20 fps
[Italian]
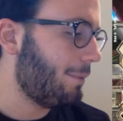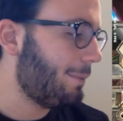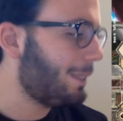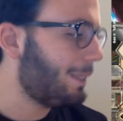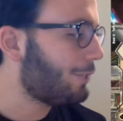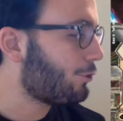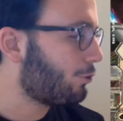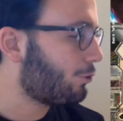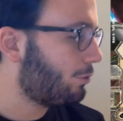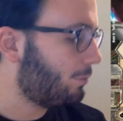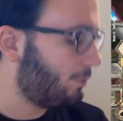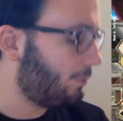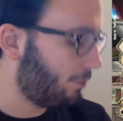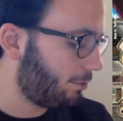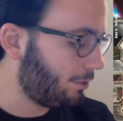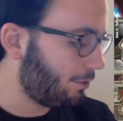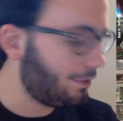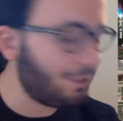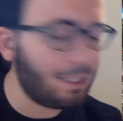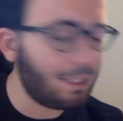piacciono
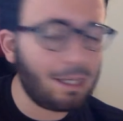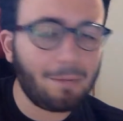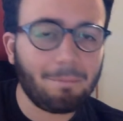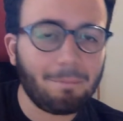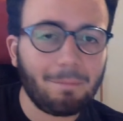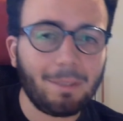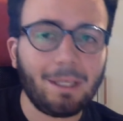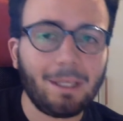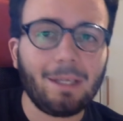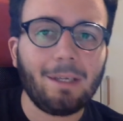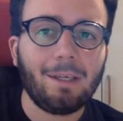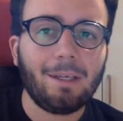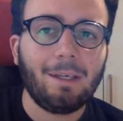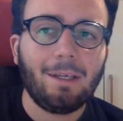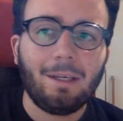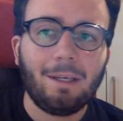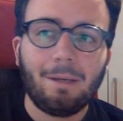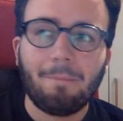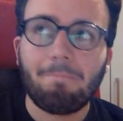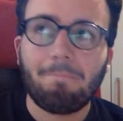molto entrambe,
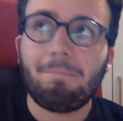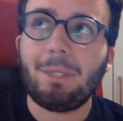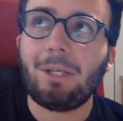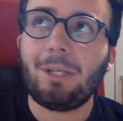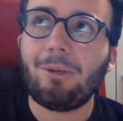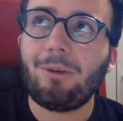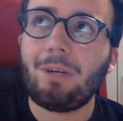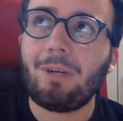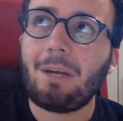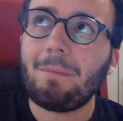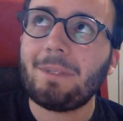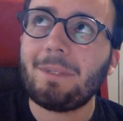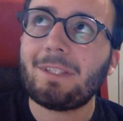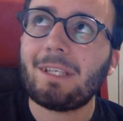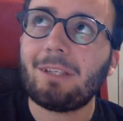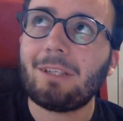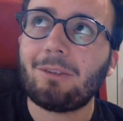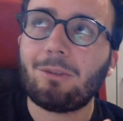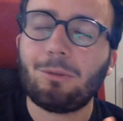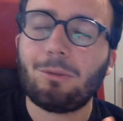per ora mi
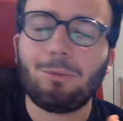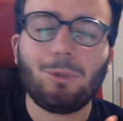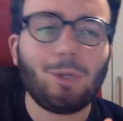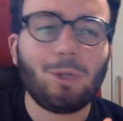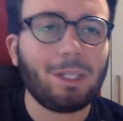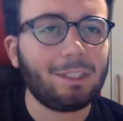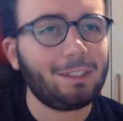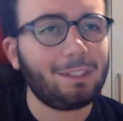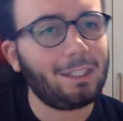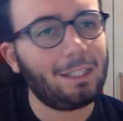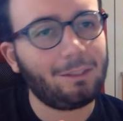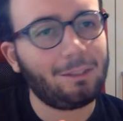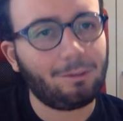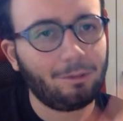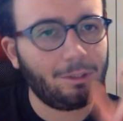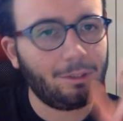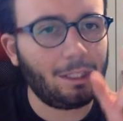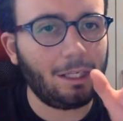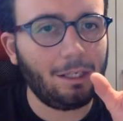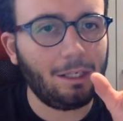sento più
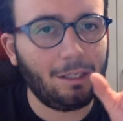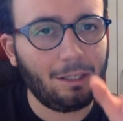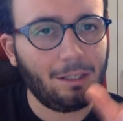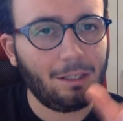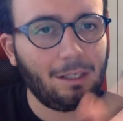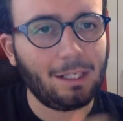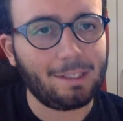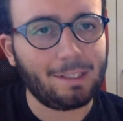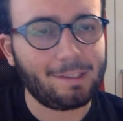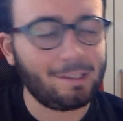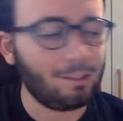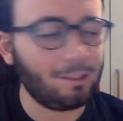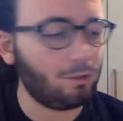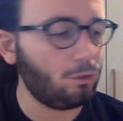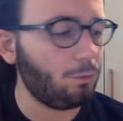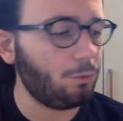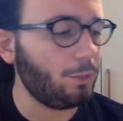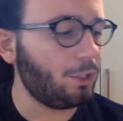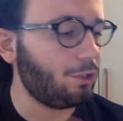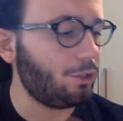attratto
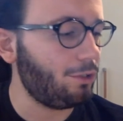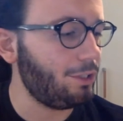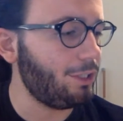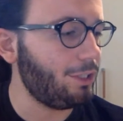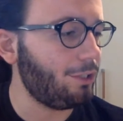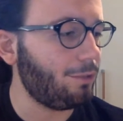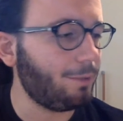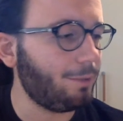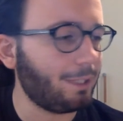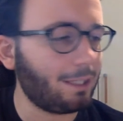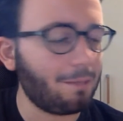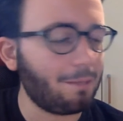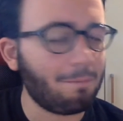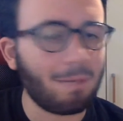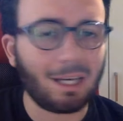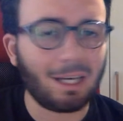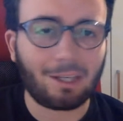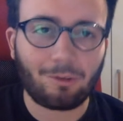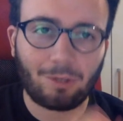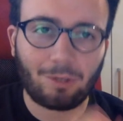dall'assetto piccolino perché
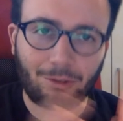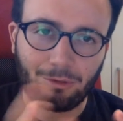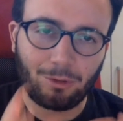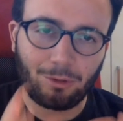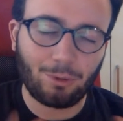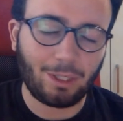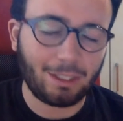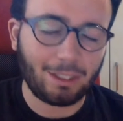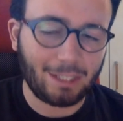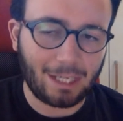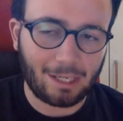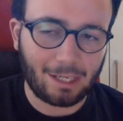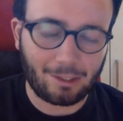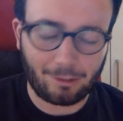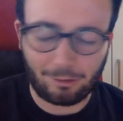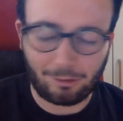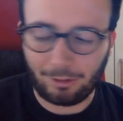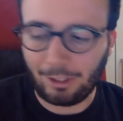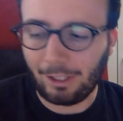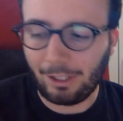manca una figura di
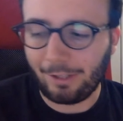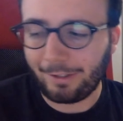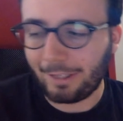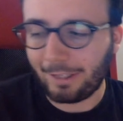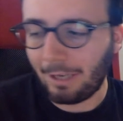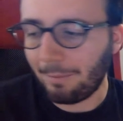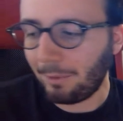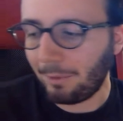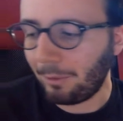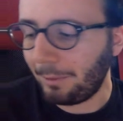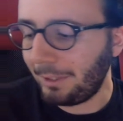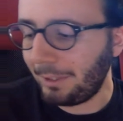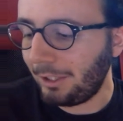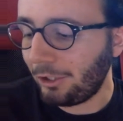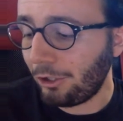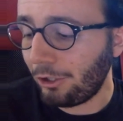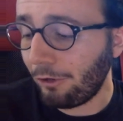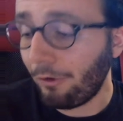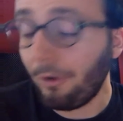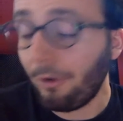asso negli scam come
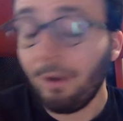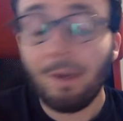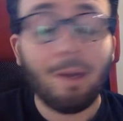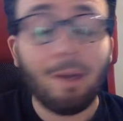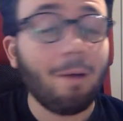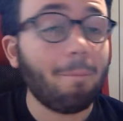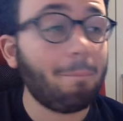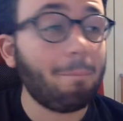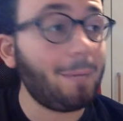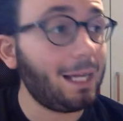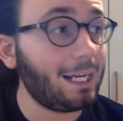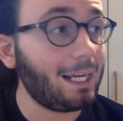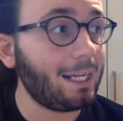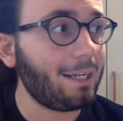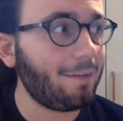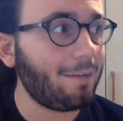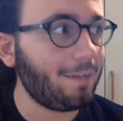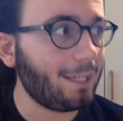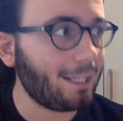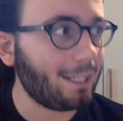dicevo, ma la
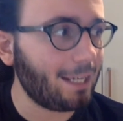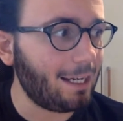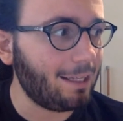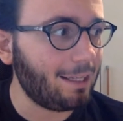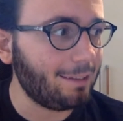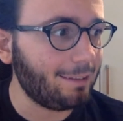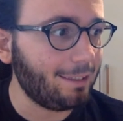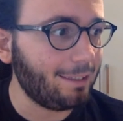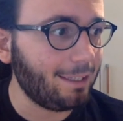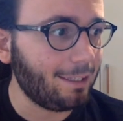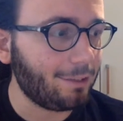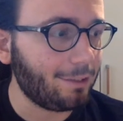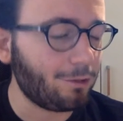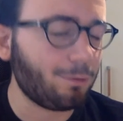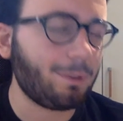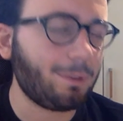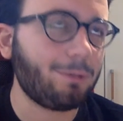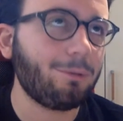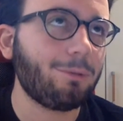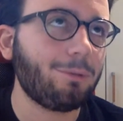nave grande,
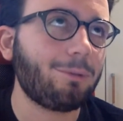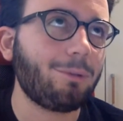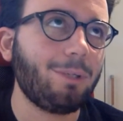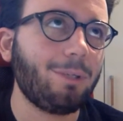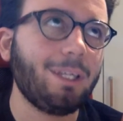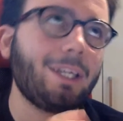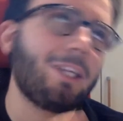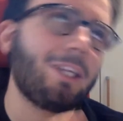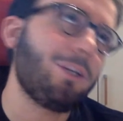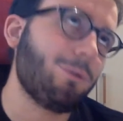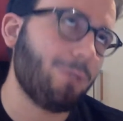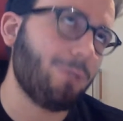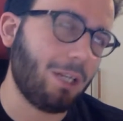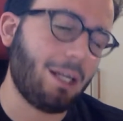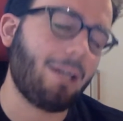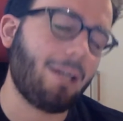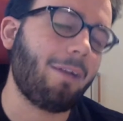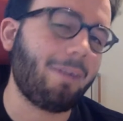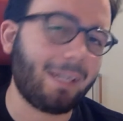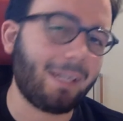soprattutto le crew
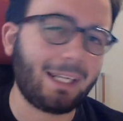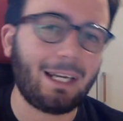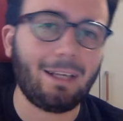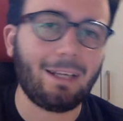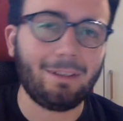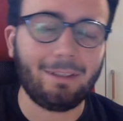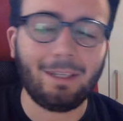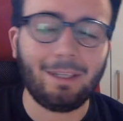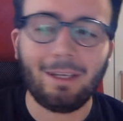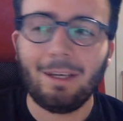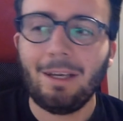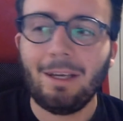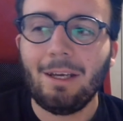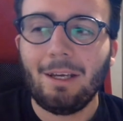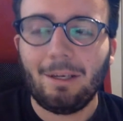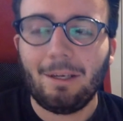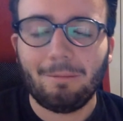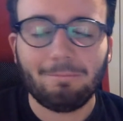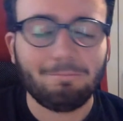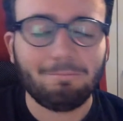della nave grande,
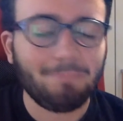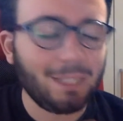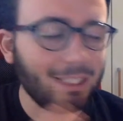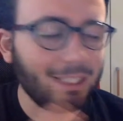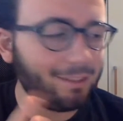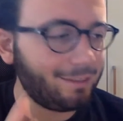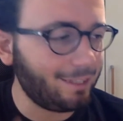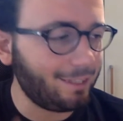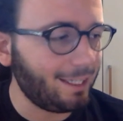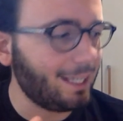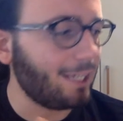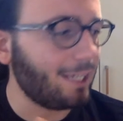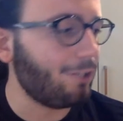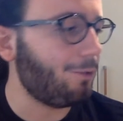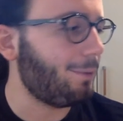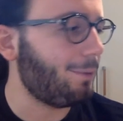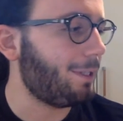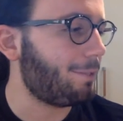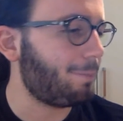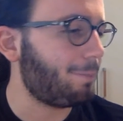mi
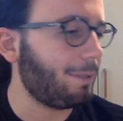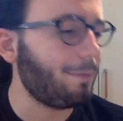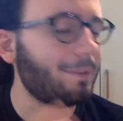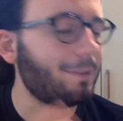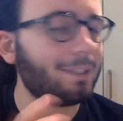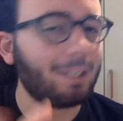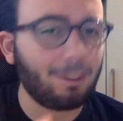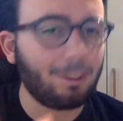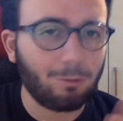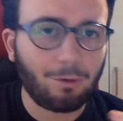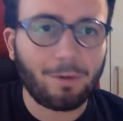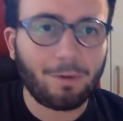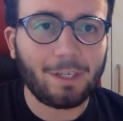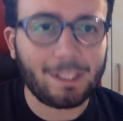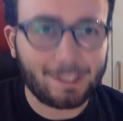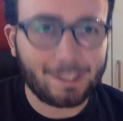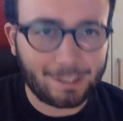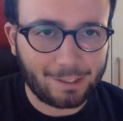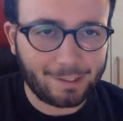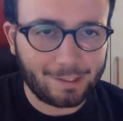intrigano per sperimentare nuove
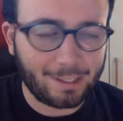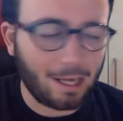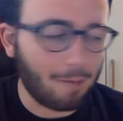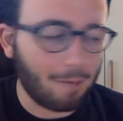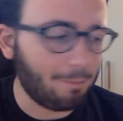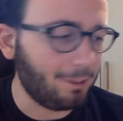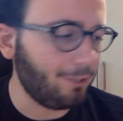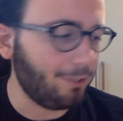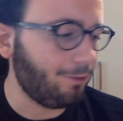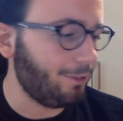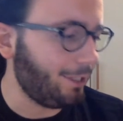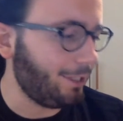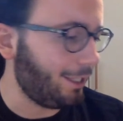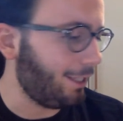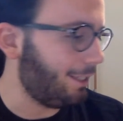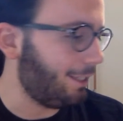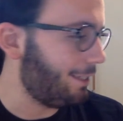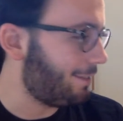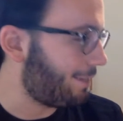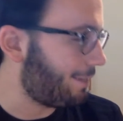liste scam. Devo dire
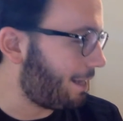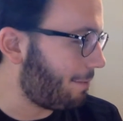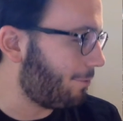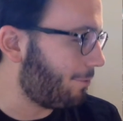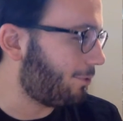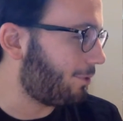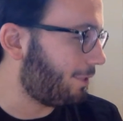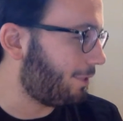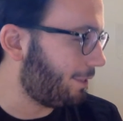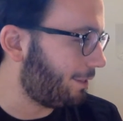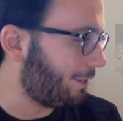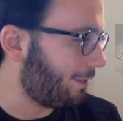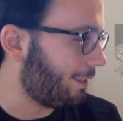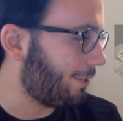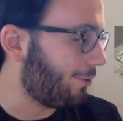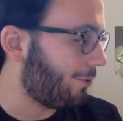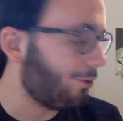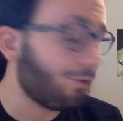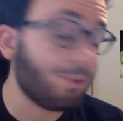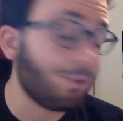che gli scam ultimamente
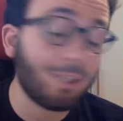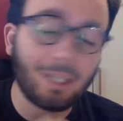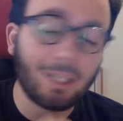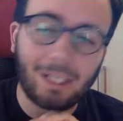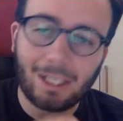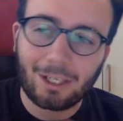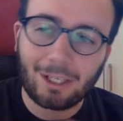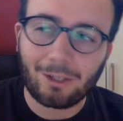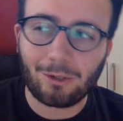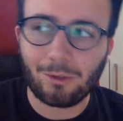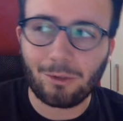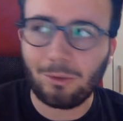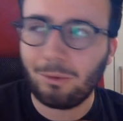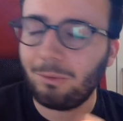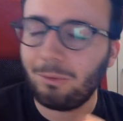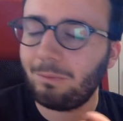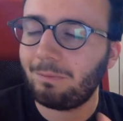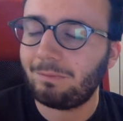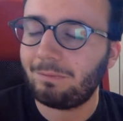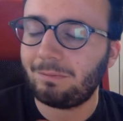con le
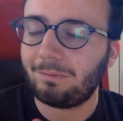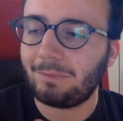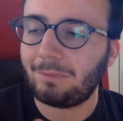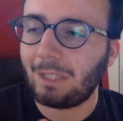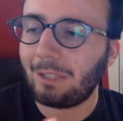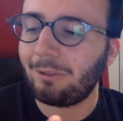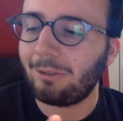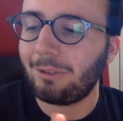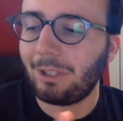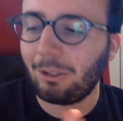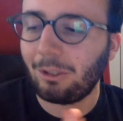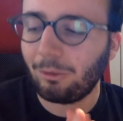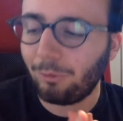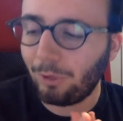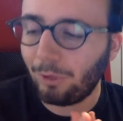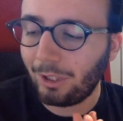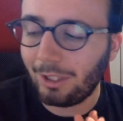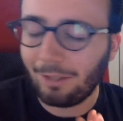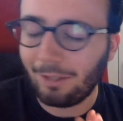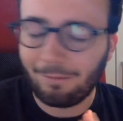crew mh, mm, hanno tirato
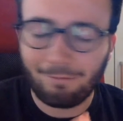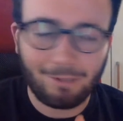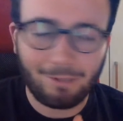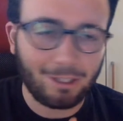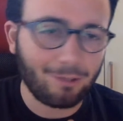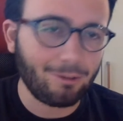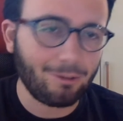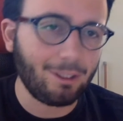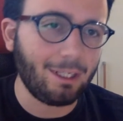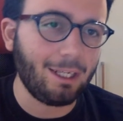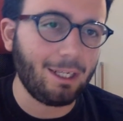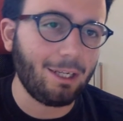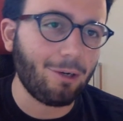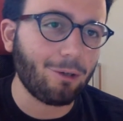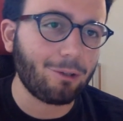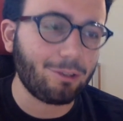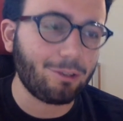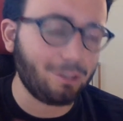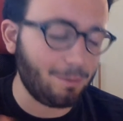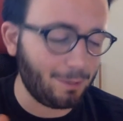fuori davvero delle
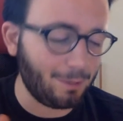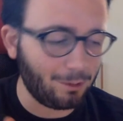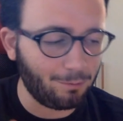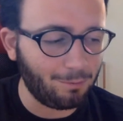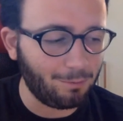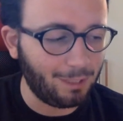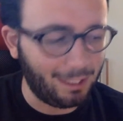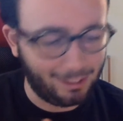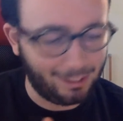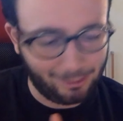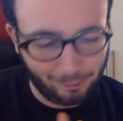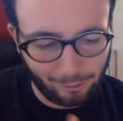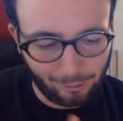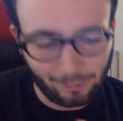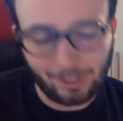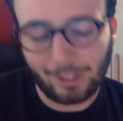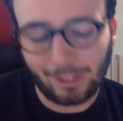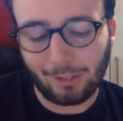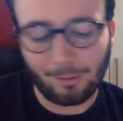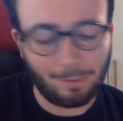ottime
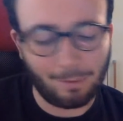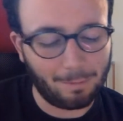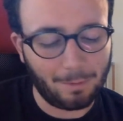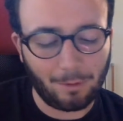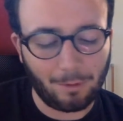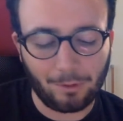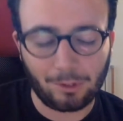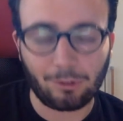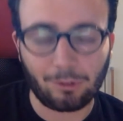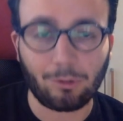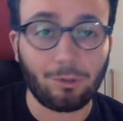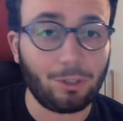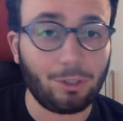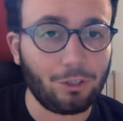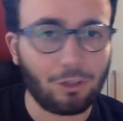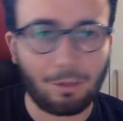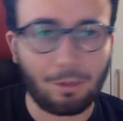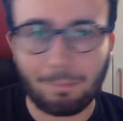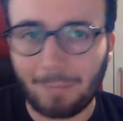combinazioni, come abbiamo visto con i Jam